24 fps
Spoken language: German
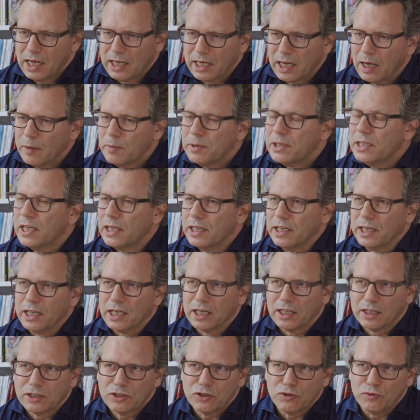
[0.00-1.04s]
Ich habe sie ein
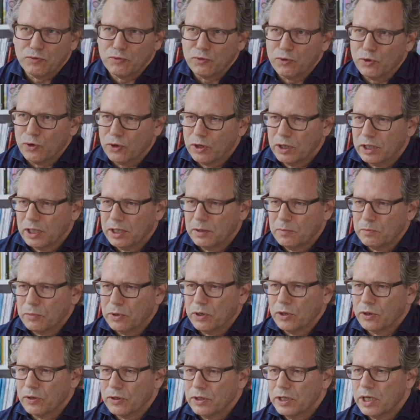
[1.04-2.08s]
Jahr zuvor in
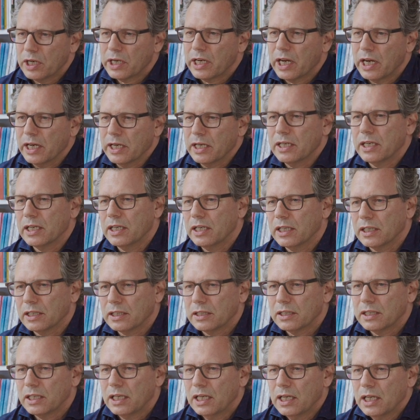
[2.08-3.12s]
Bologna
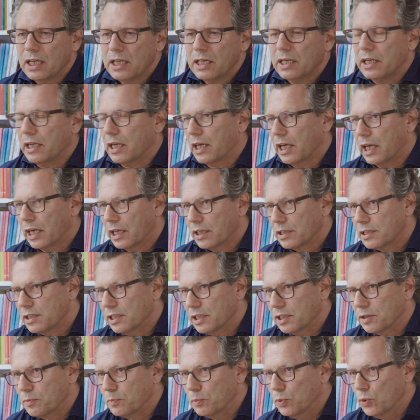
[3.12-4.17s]
kennengelernt. Ihr
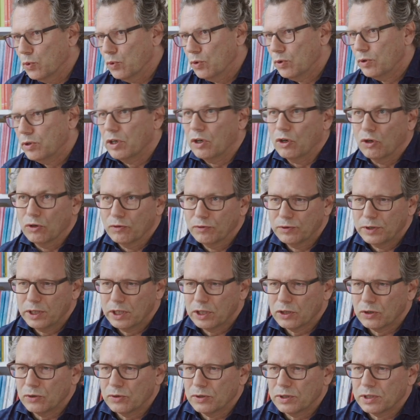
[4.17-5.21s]
erstes Buch,
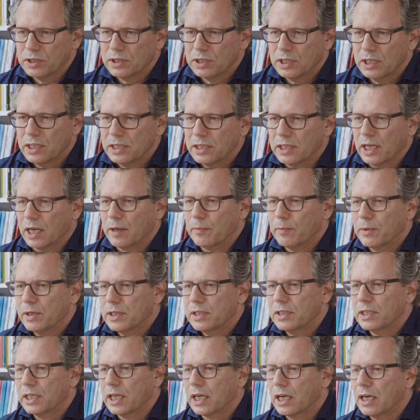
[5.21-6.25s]
Luftigruss, ist
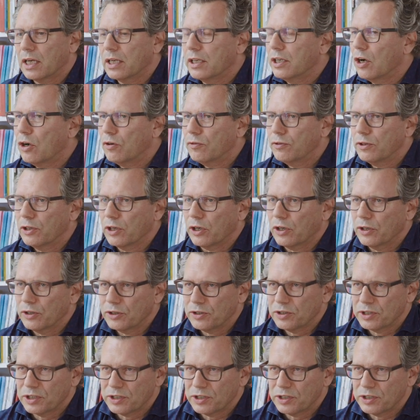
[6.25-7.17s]
damals gerade auf Deutsch